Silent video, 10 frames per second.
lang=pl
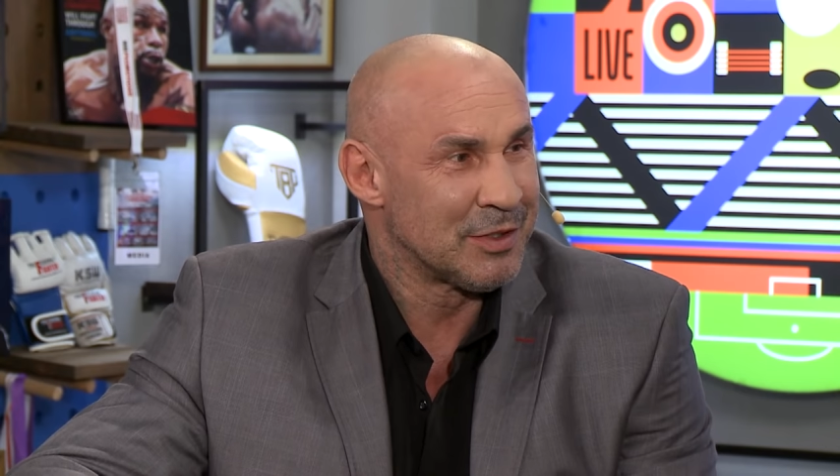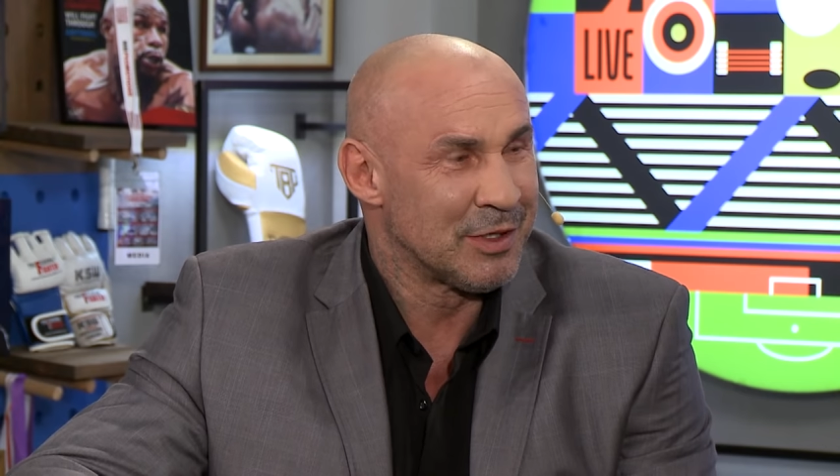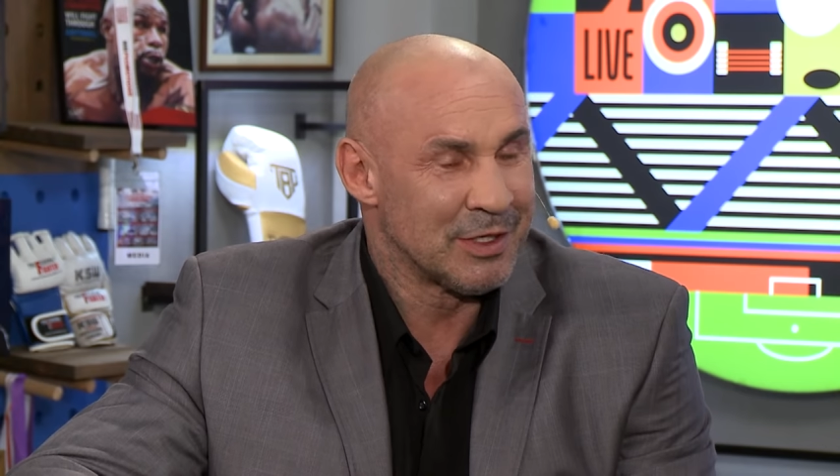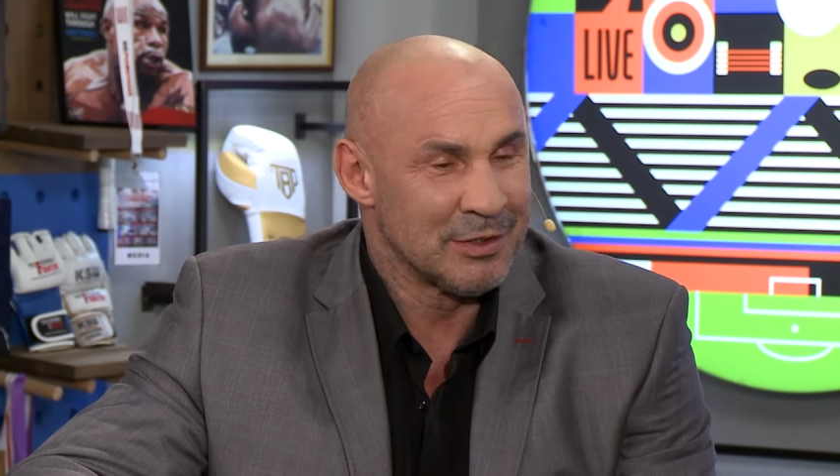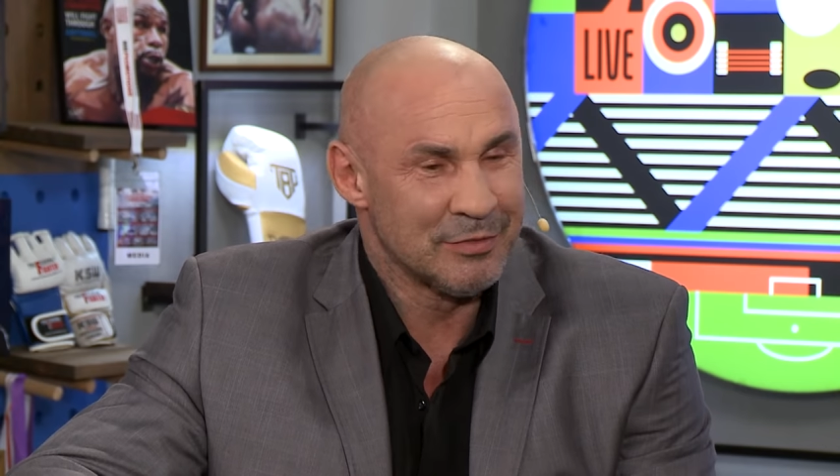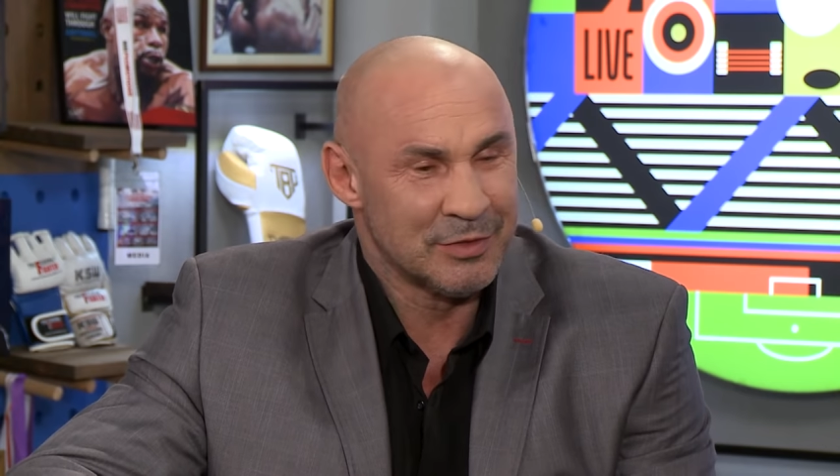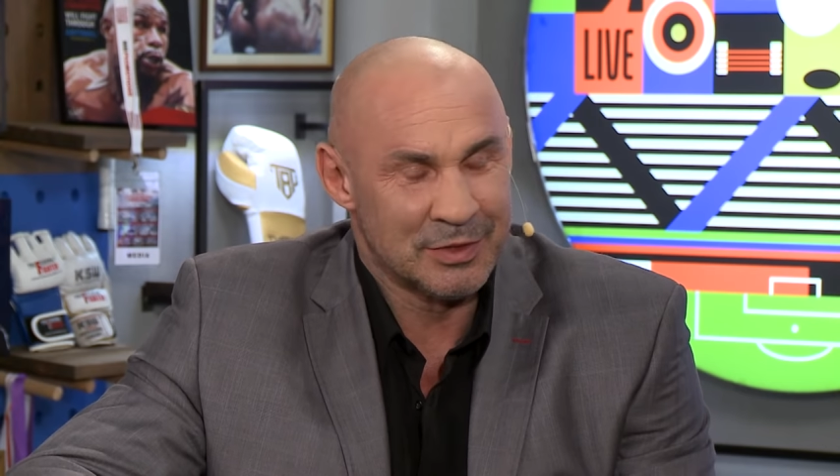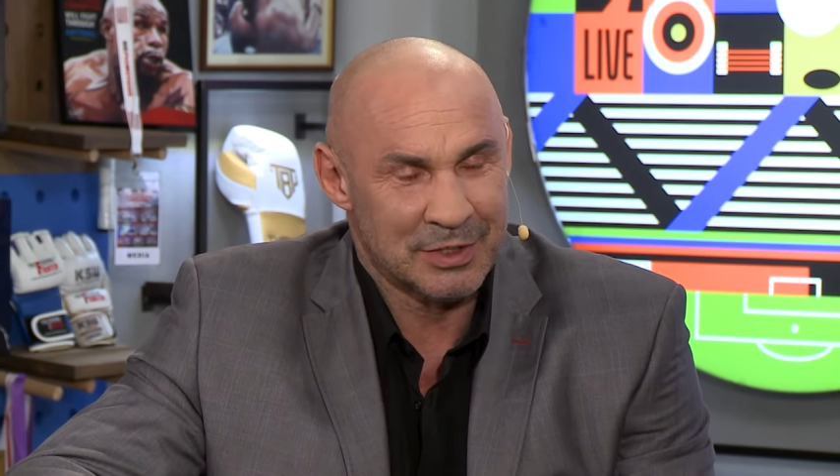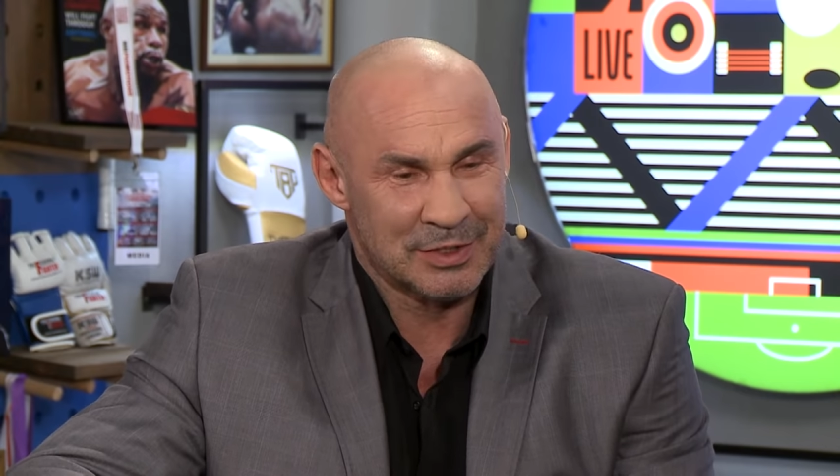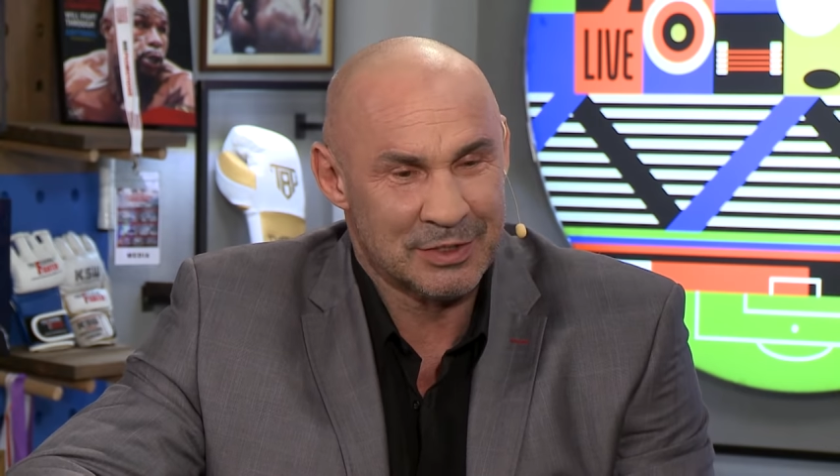kolegów w
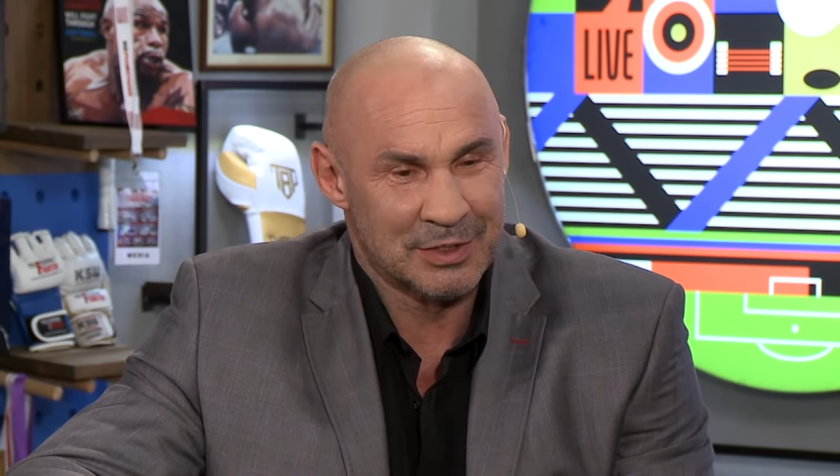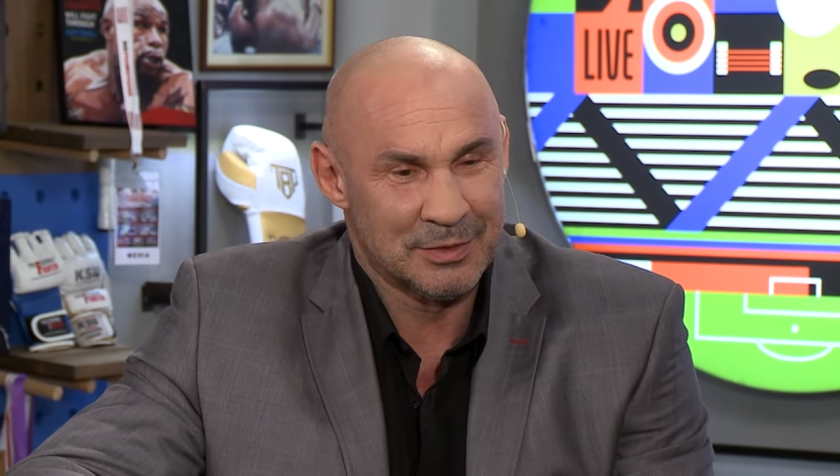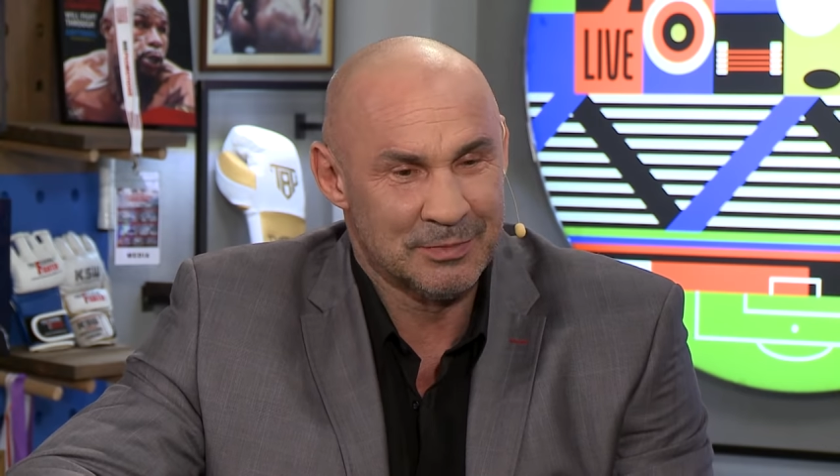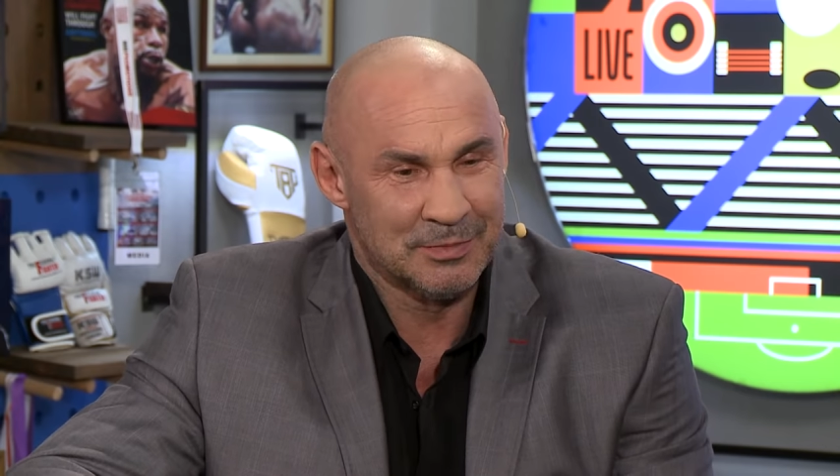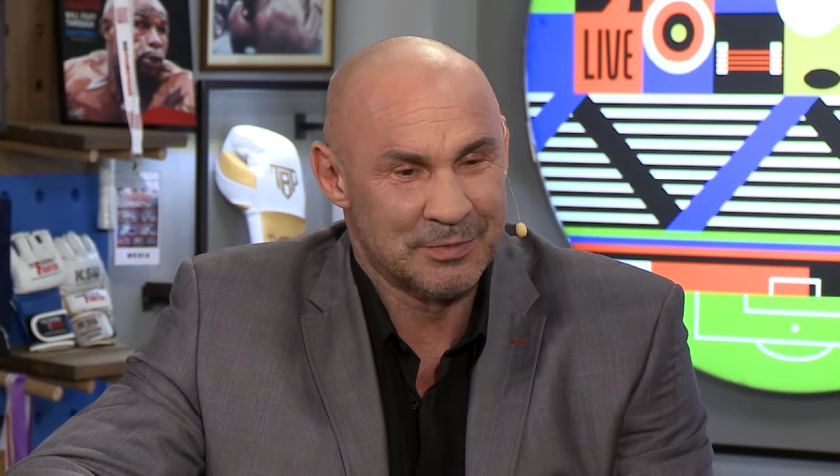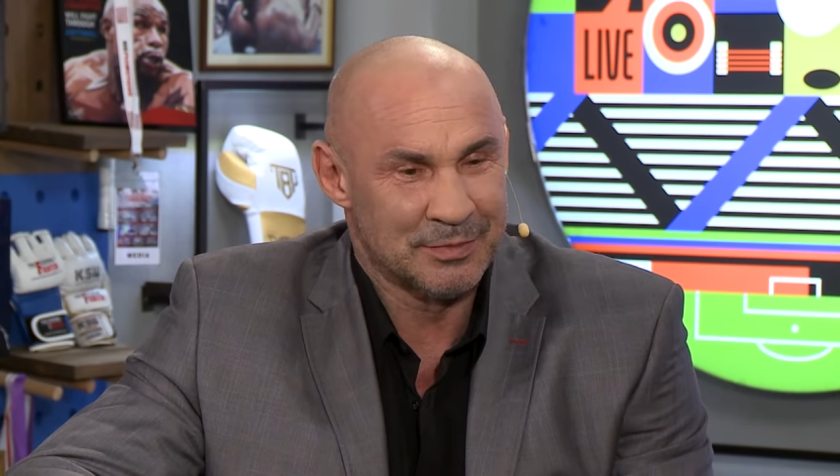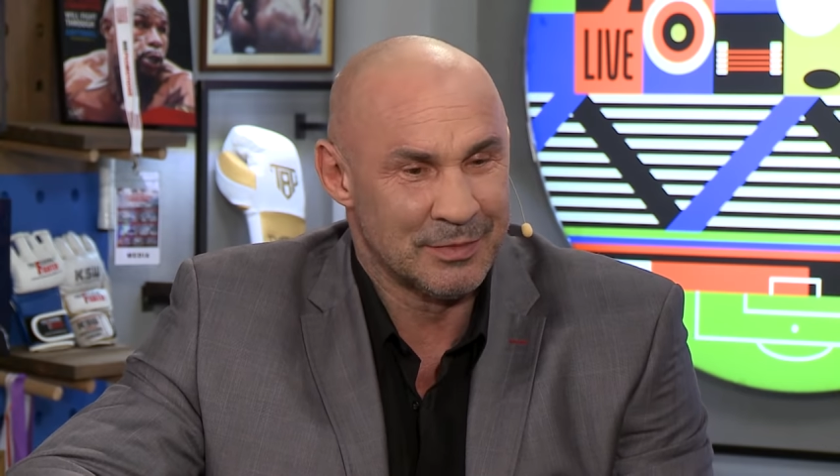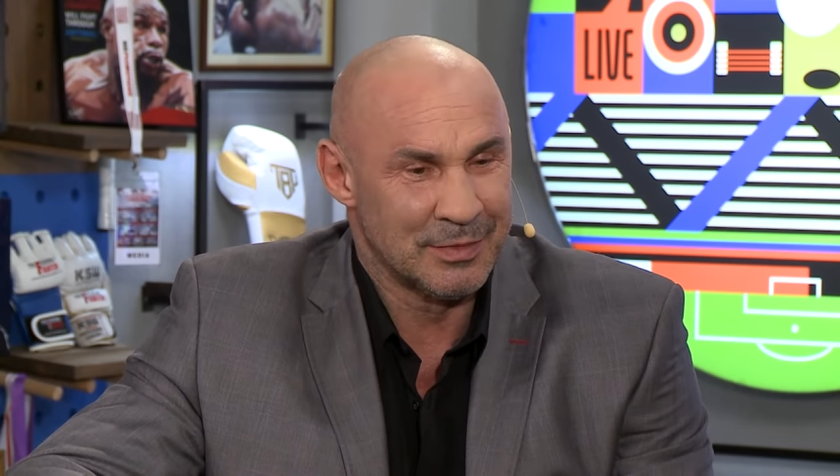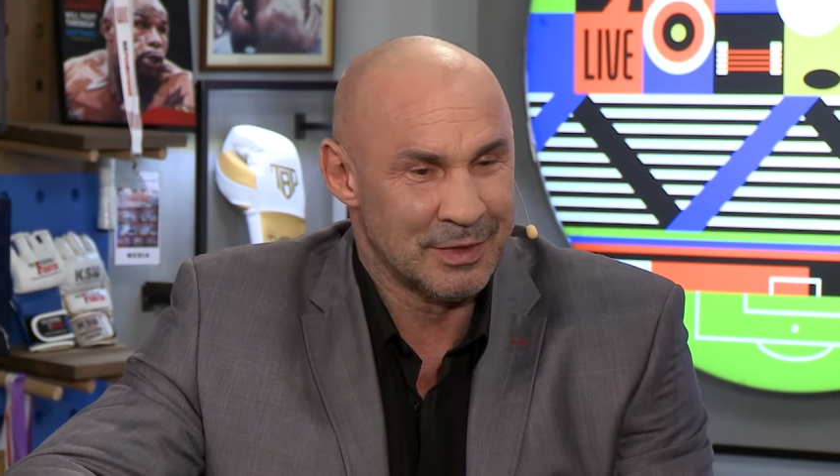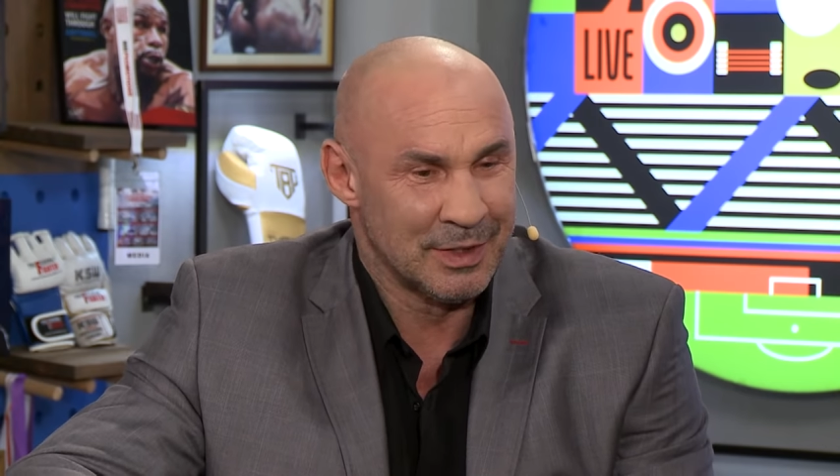kontekście
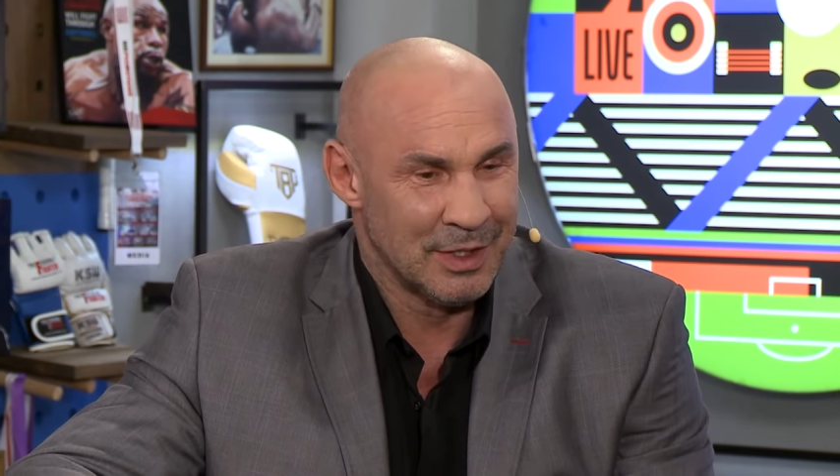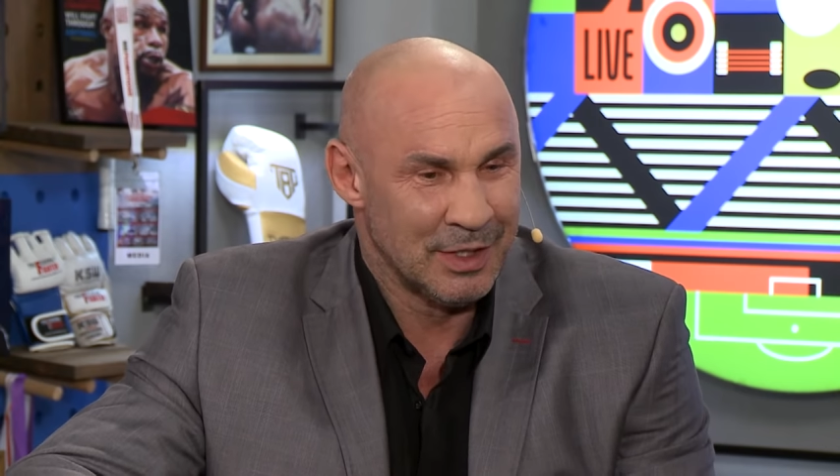mm,